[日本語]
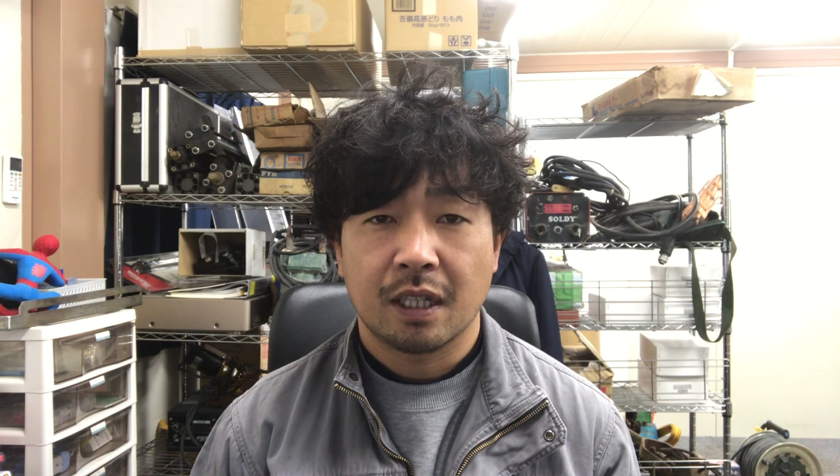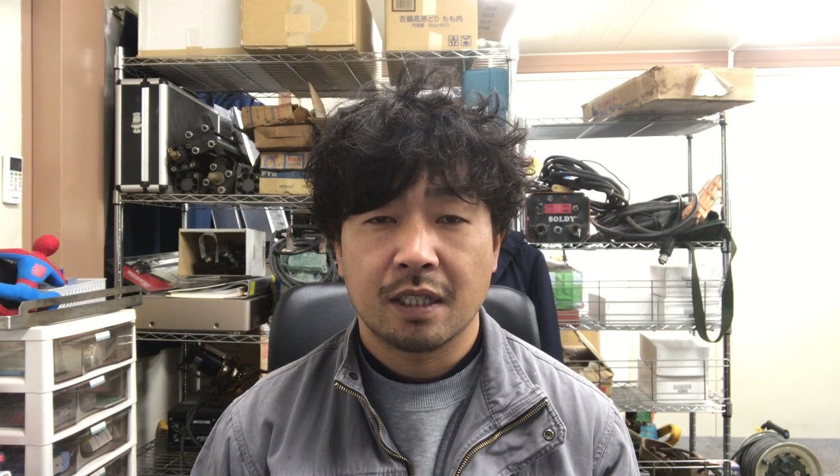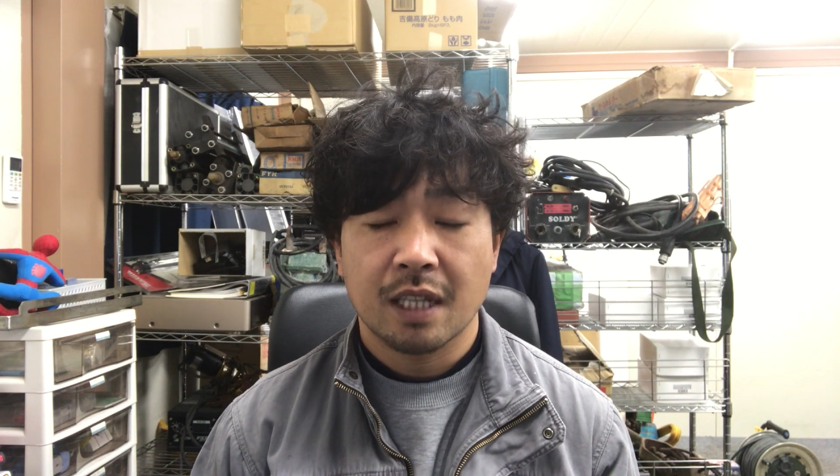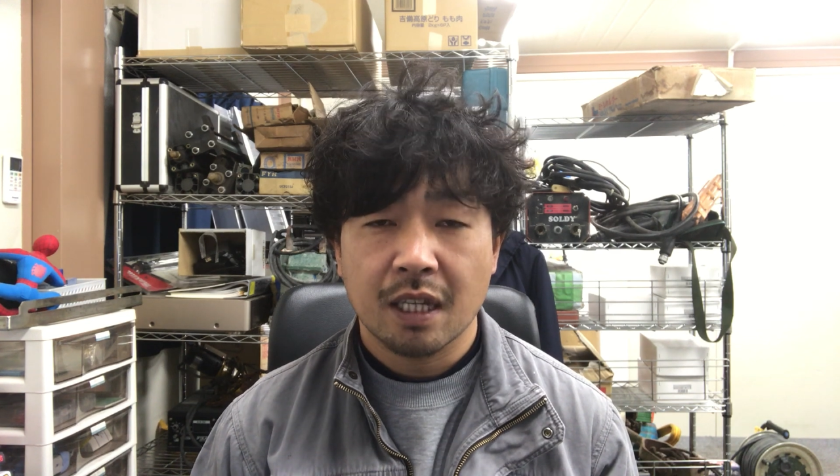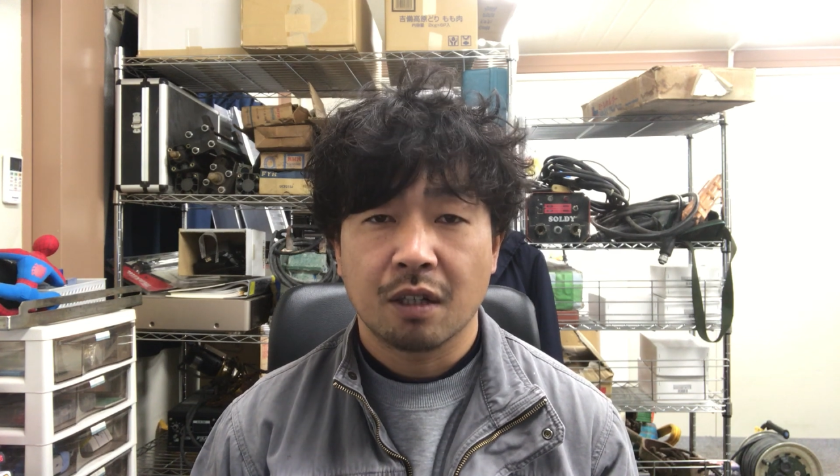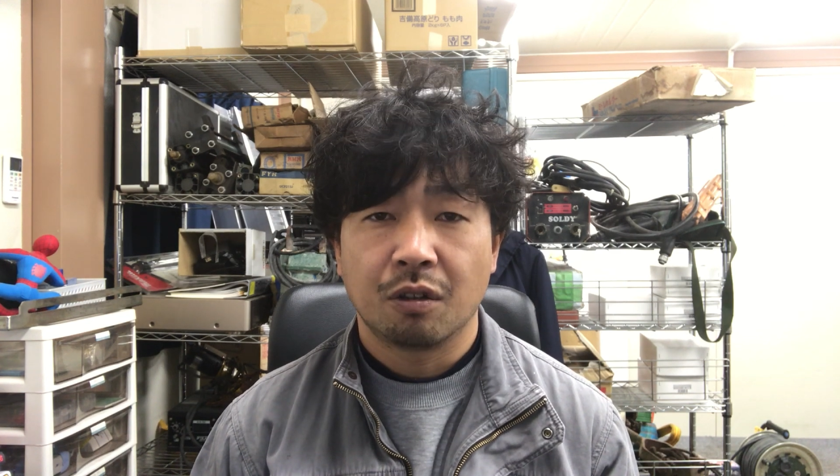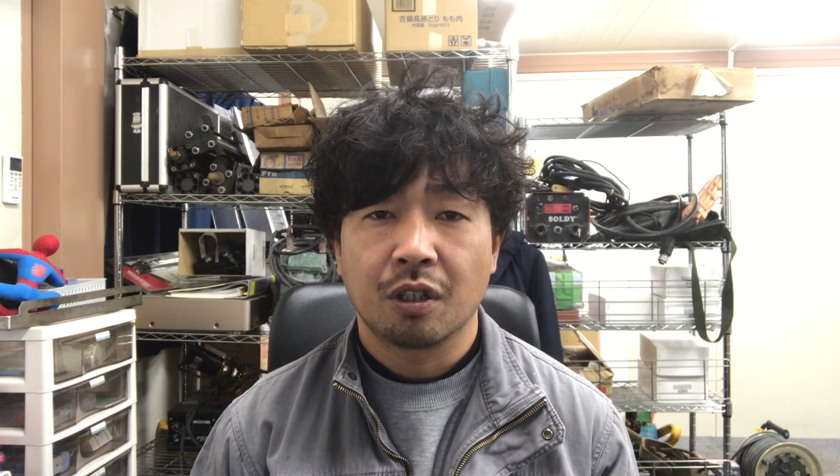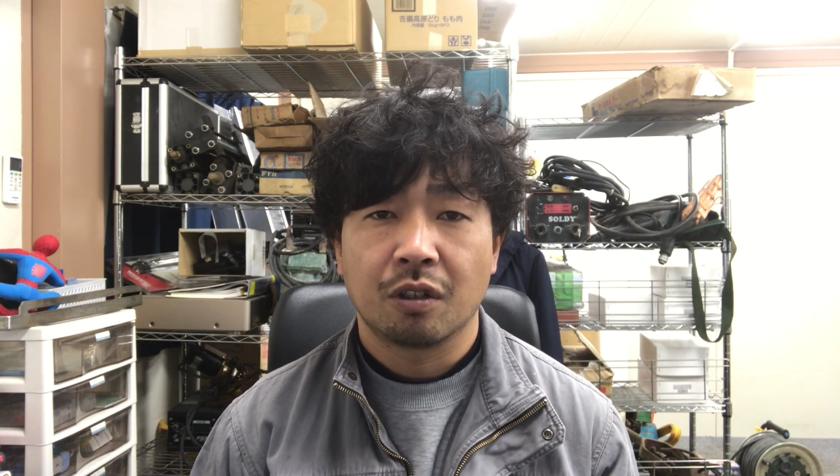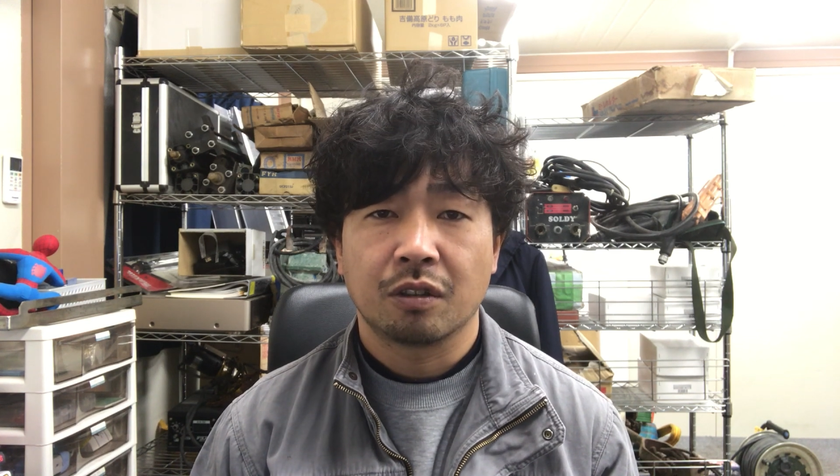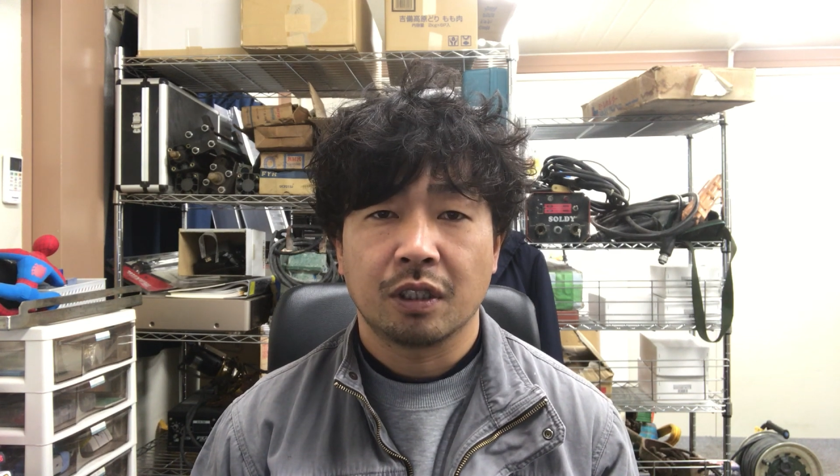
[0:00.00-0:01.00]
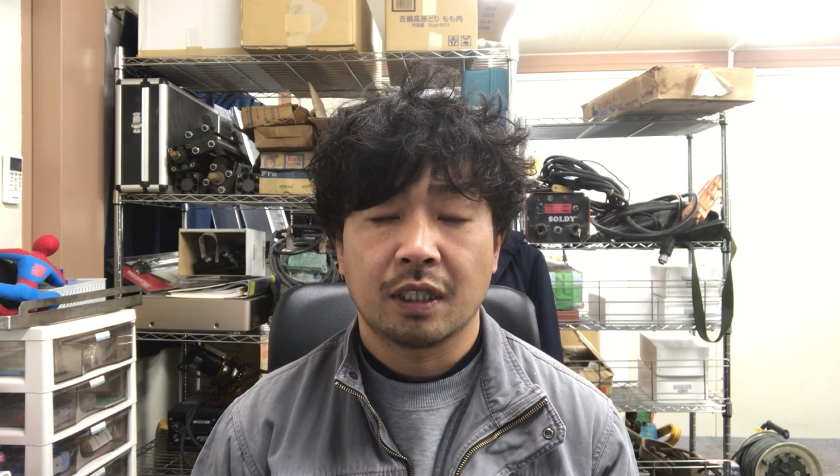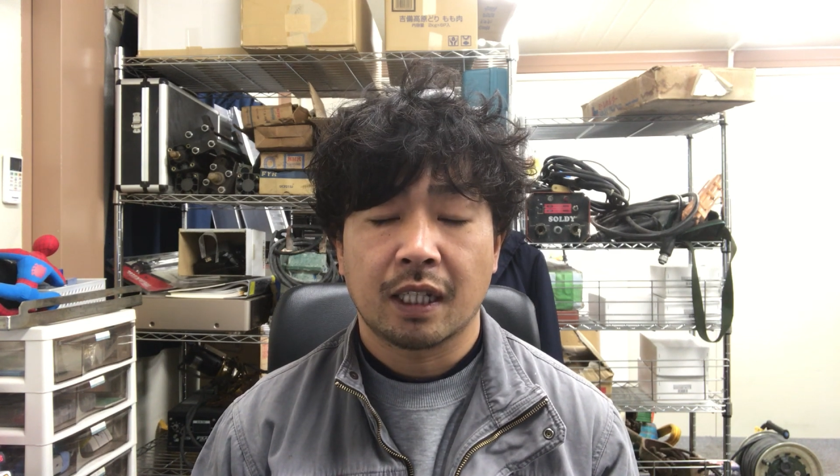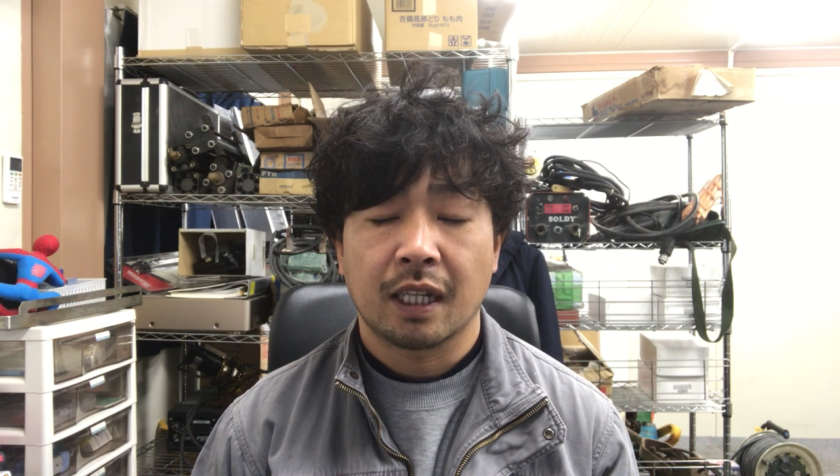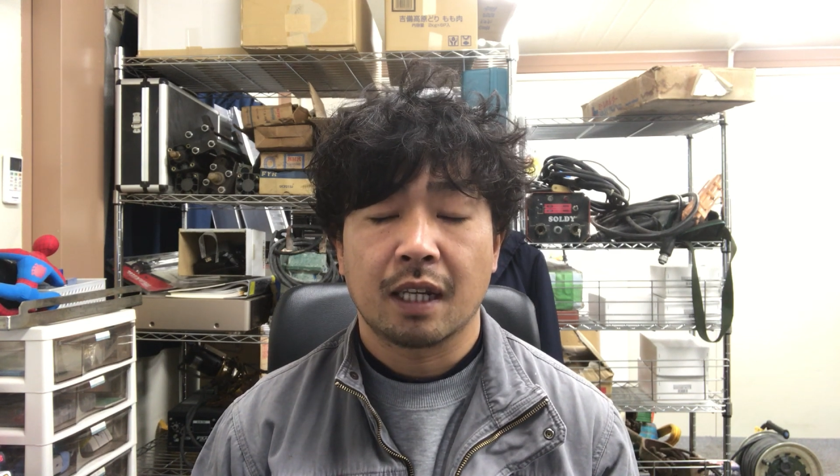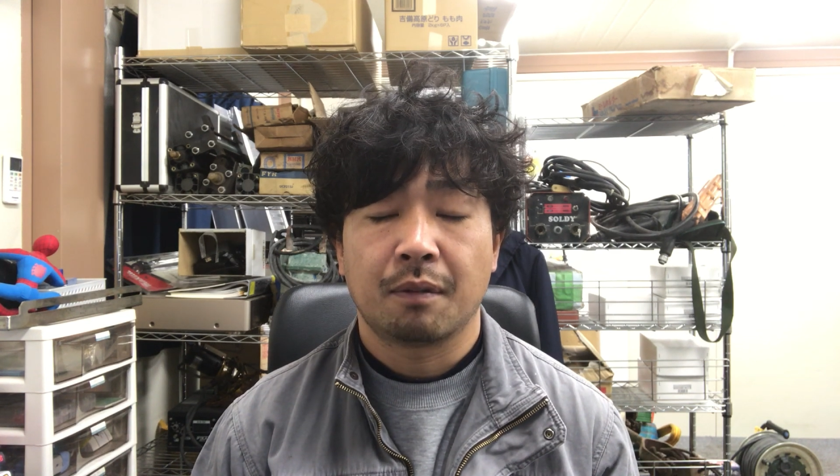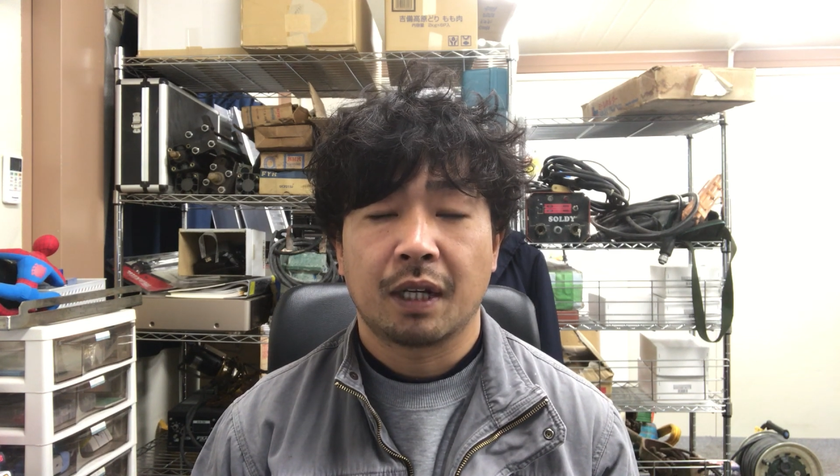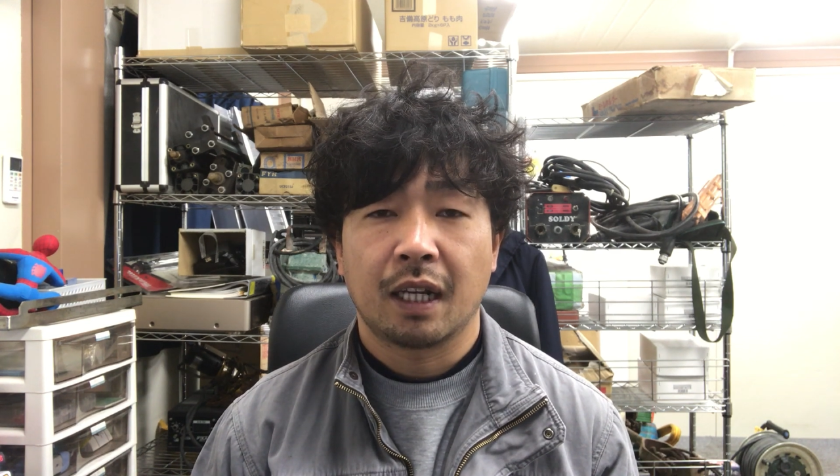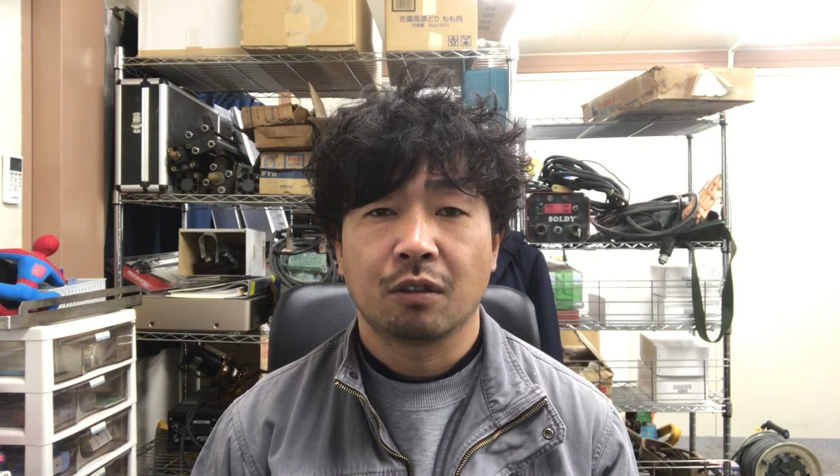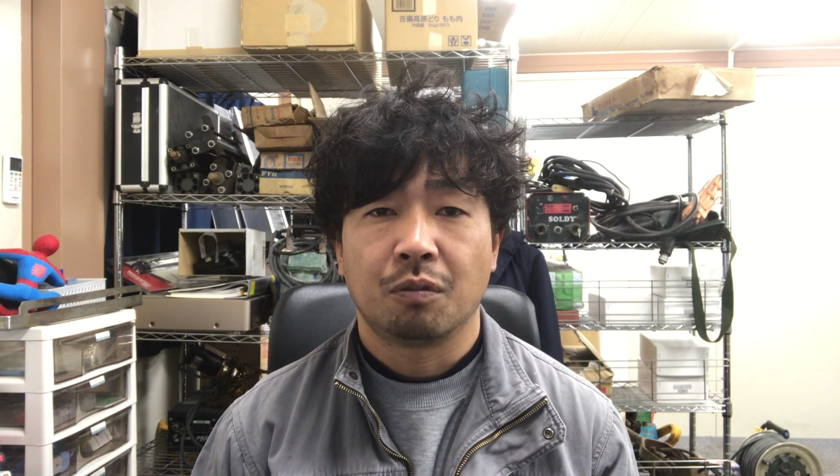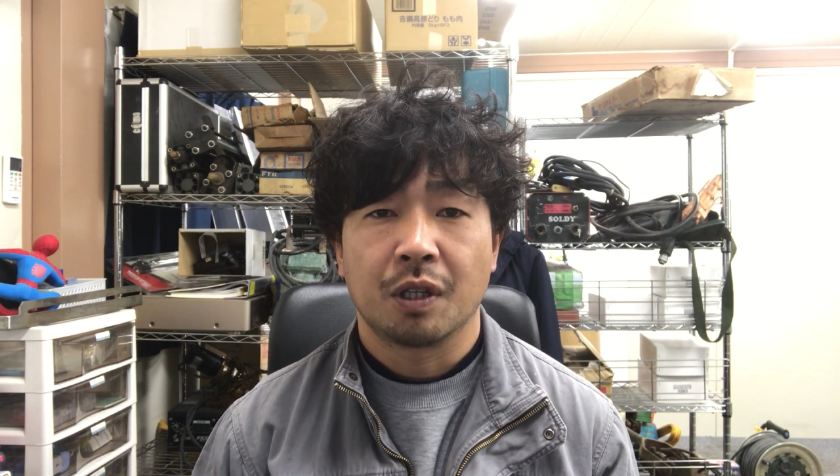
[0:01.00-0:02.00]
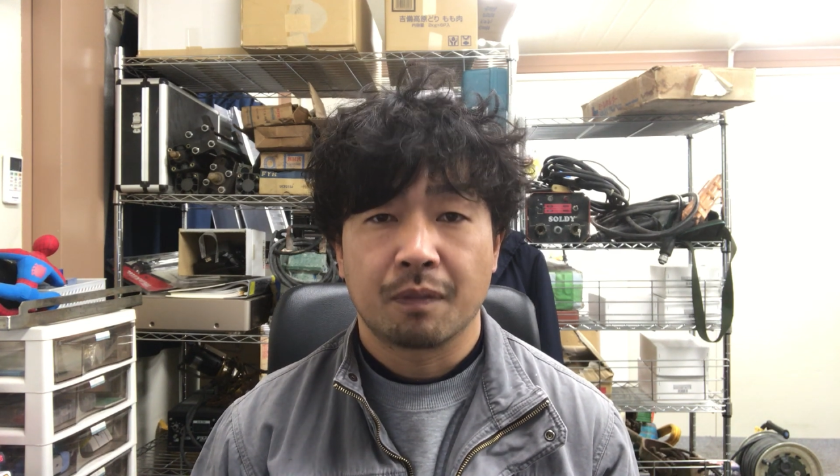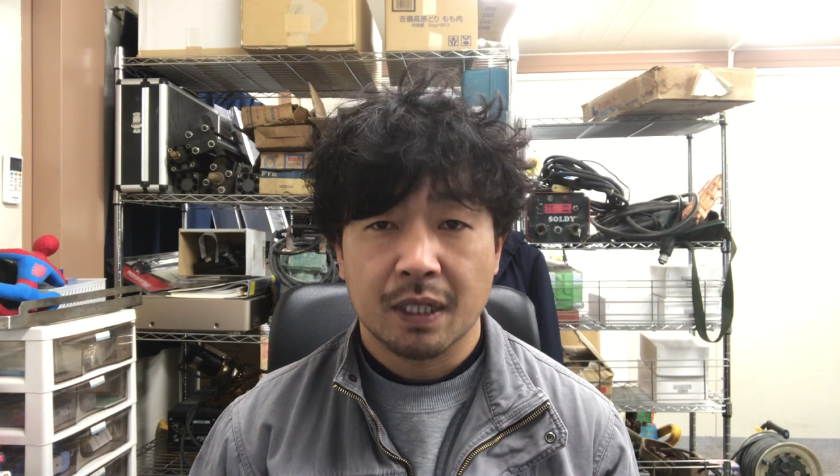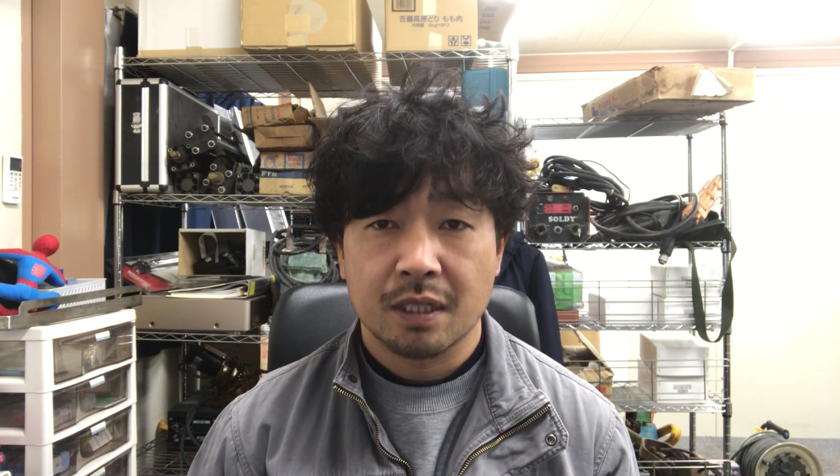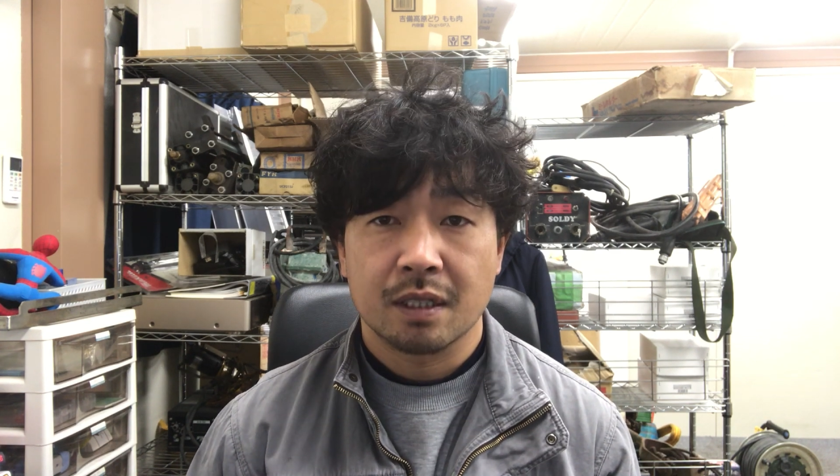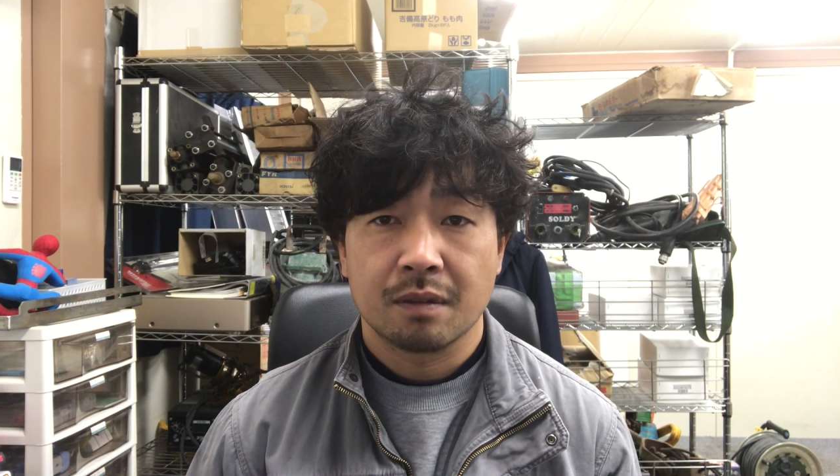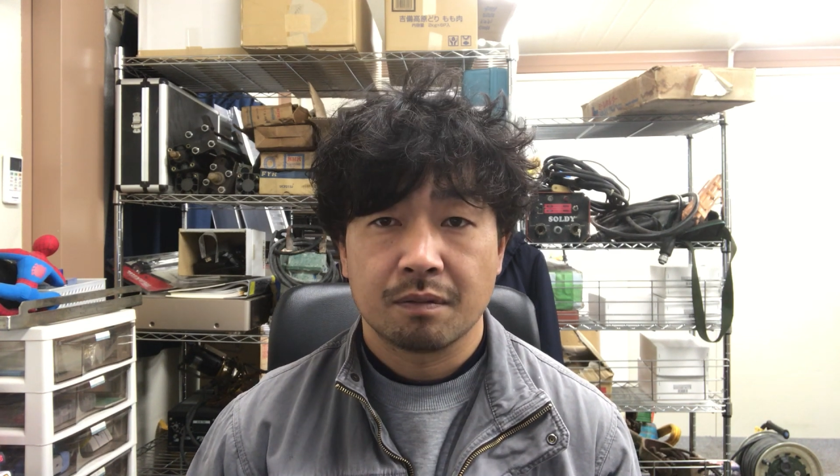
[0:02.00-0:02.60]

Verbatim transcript: えぜひご利用いただければなと思います